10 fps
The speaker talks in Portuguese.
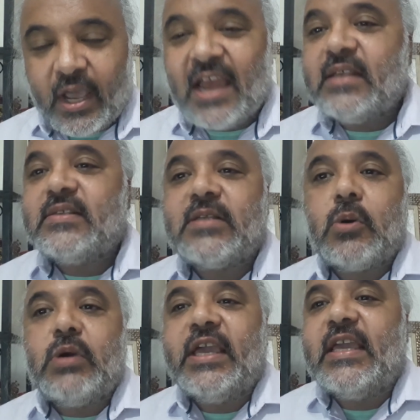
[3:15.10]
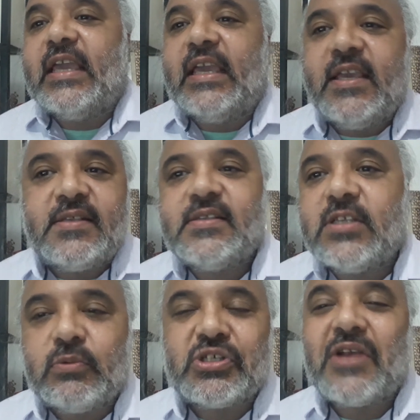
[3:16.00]
Eles são ricos
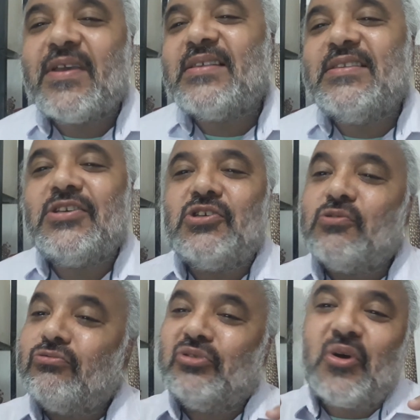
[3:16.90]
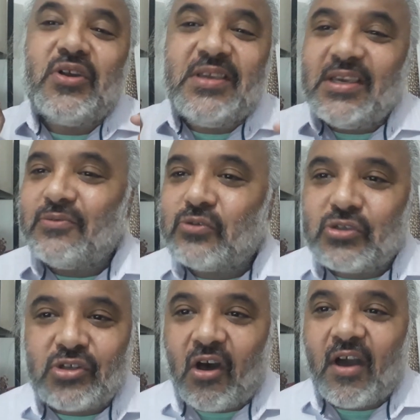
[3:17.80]
não existe um doninho
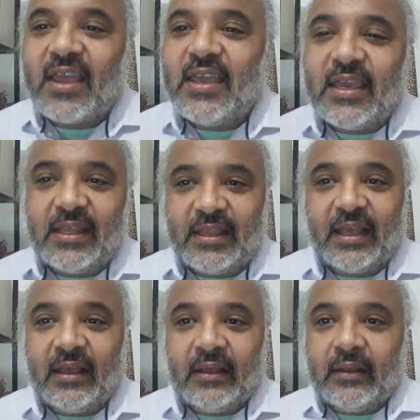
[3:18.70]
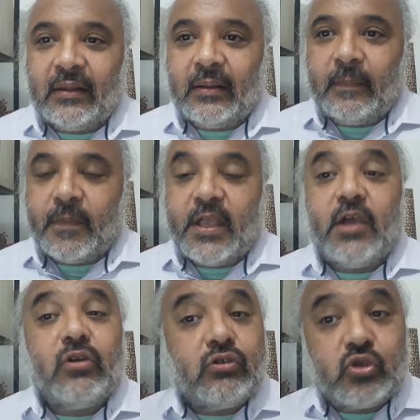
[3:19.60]
só, querida.
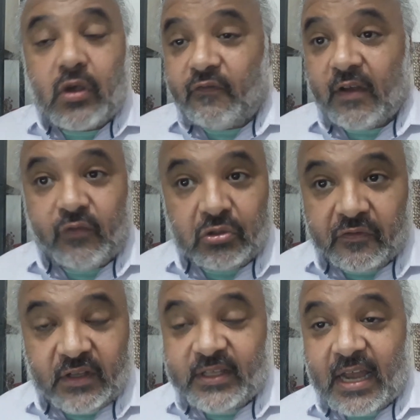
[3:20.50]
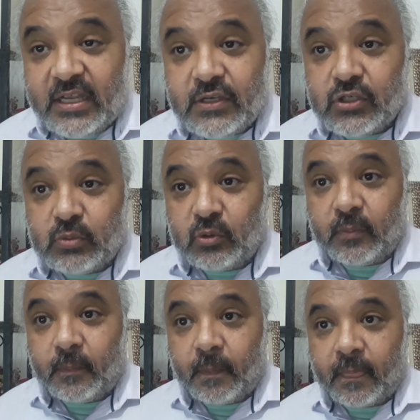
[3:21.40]
Eu não sou a favor do vandalismo,
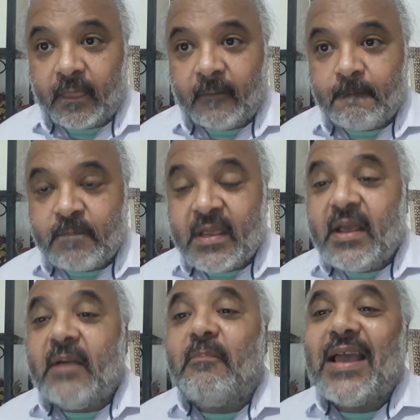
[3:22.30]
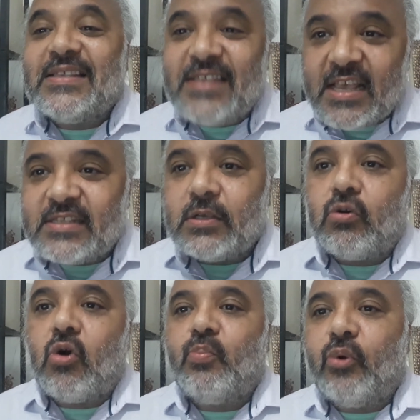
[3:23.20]
mas esse
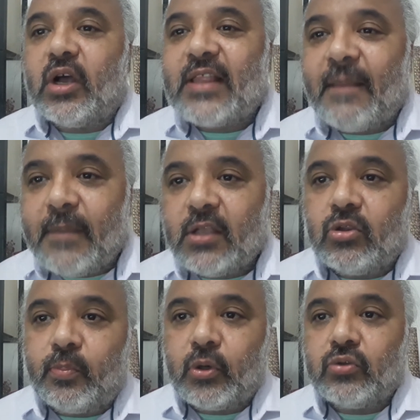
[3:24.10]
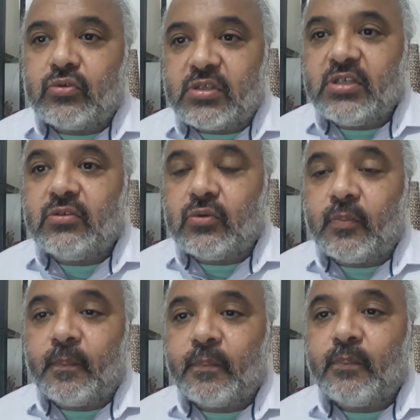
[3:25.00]
comportamento produzido
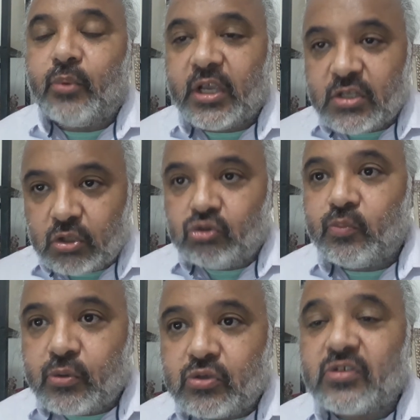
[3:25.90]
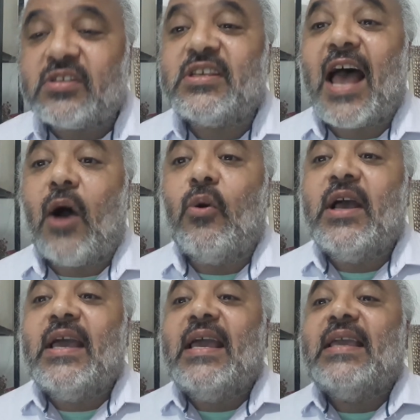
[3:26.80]
por esse grupo social
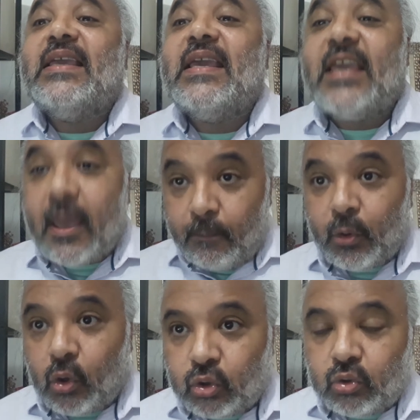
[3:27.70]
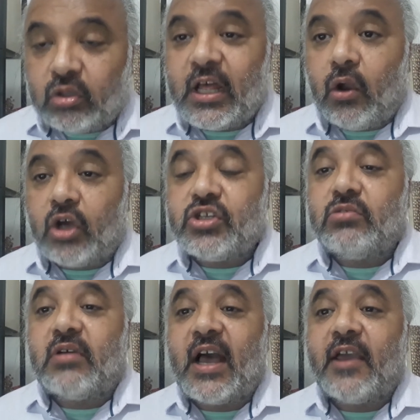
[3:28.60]
que quebrou toda a loja
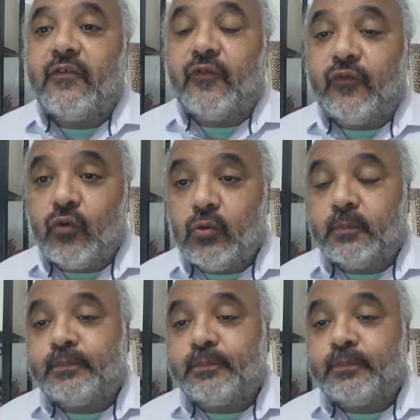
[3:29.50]
do Carrefour,